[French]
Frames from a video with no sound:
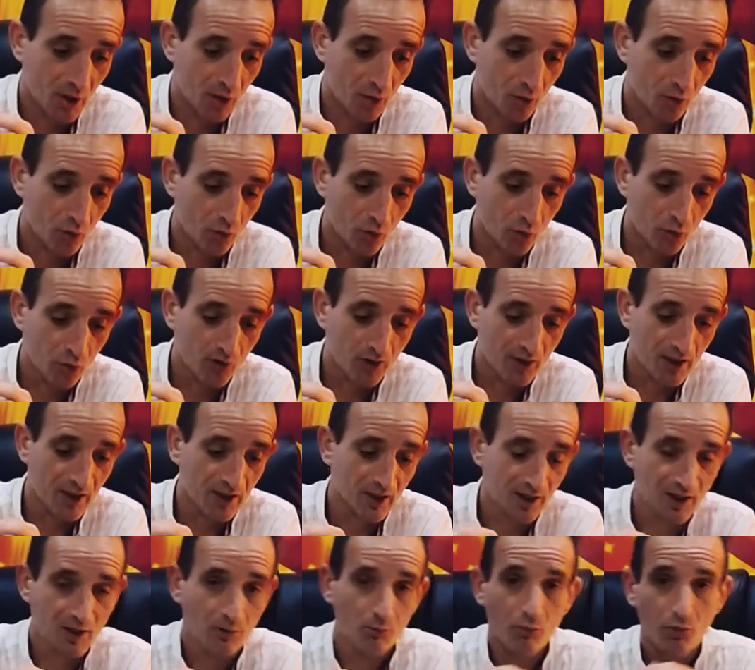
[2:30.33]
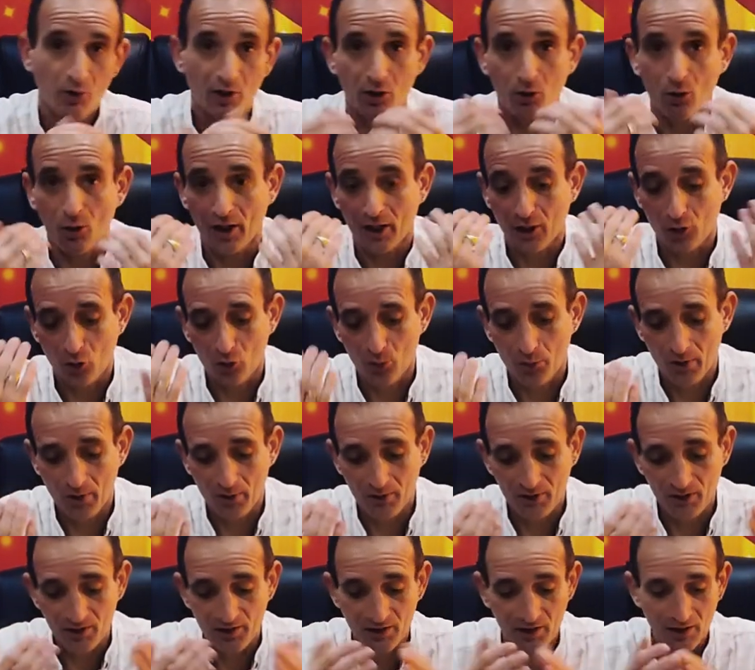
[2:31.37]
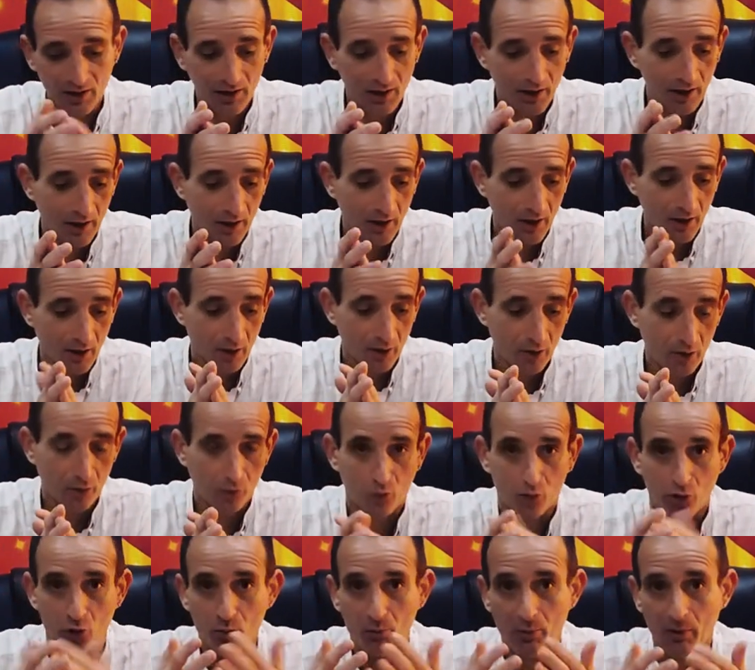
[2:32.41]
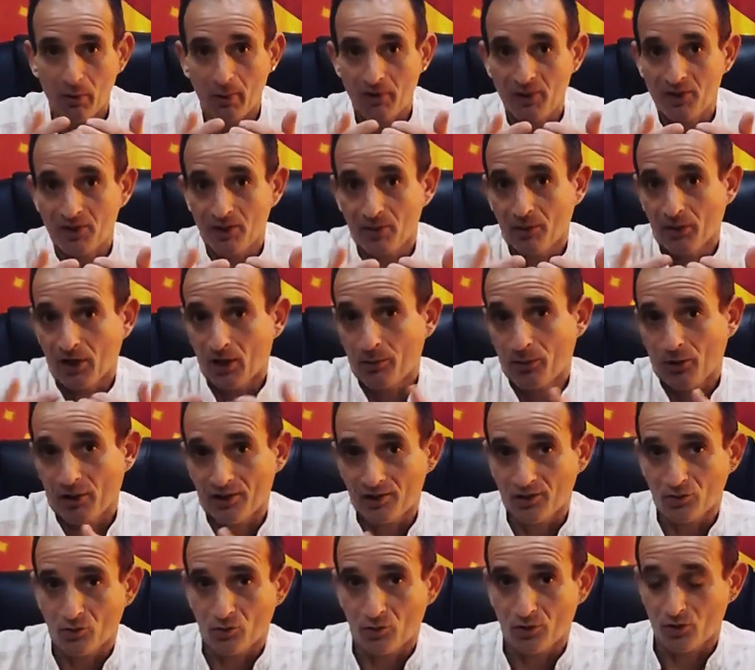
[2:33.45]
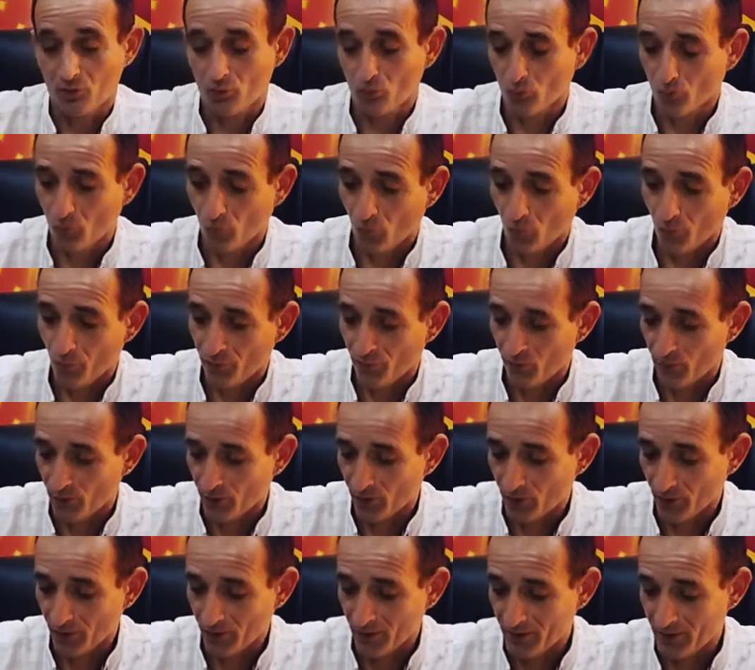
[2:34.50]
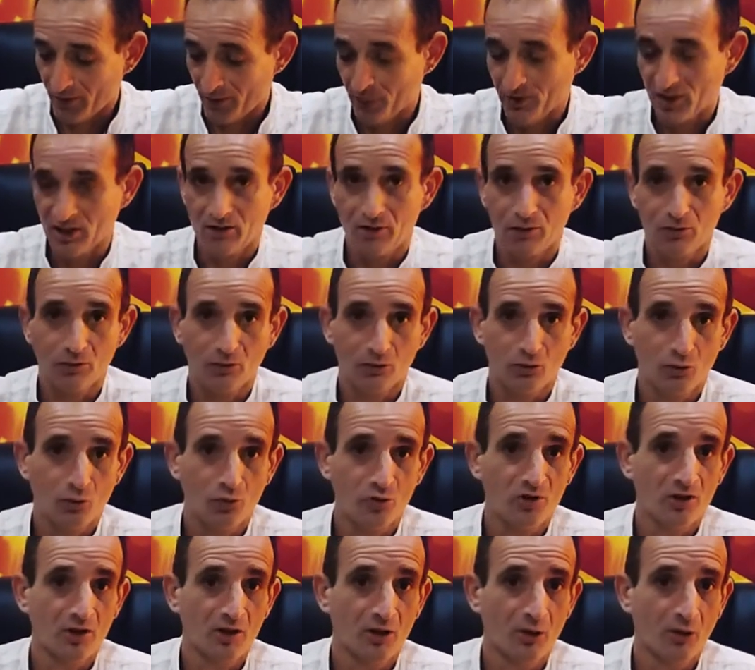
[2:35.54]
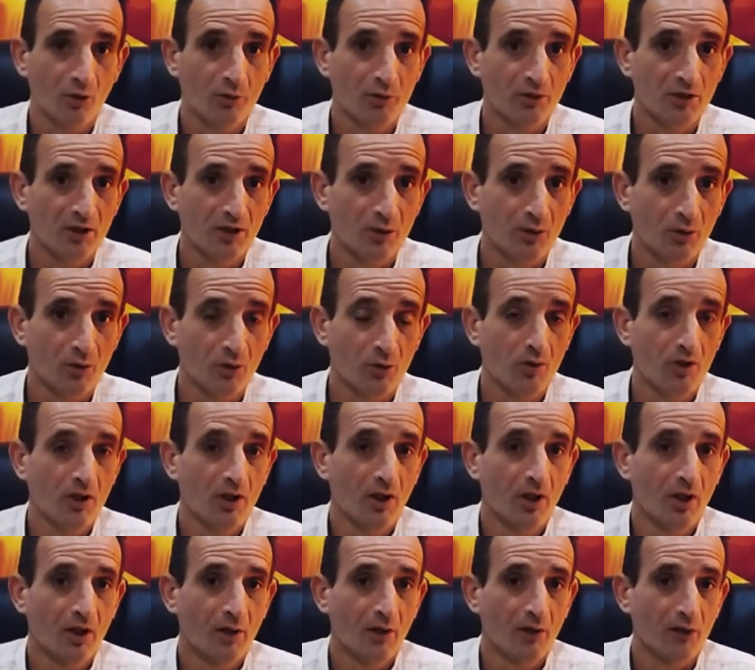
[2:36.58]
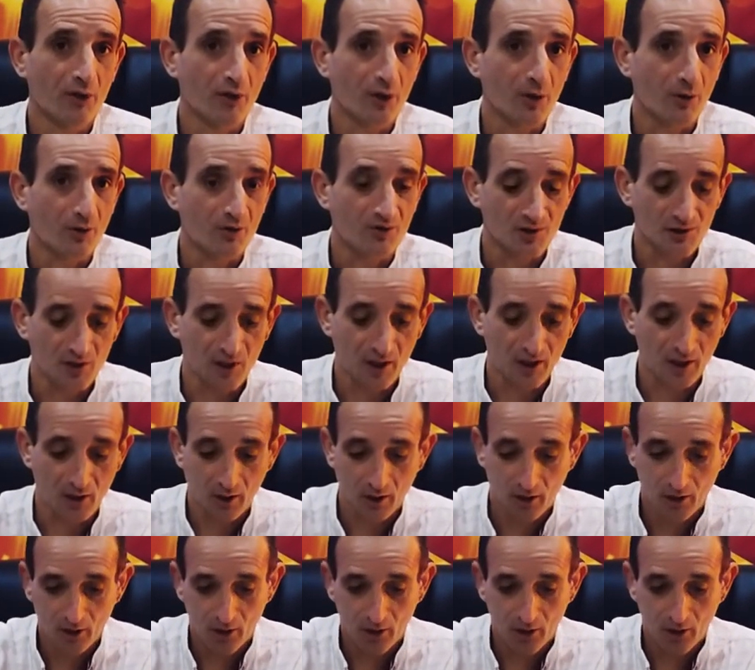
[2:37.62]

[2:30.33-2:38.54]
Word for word: Donc, on trouve quelqu'un qui peut être dans la culpabilité, euh, de culpabiliser par rapport à la situation. On me fait voir quand même, il y a des petits soucis, des petits ennuis financiers.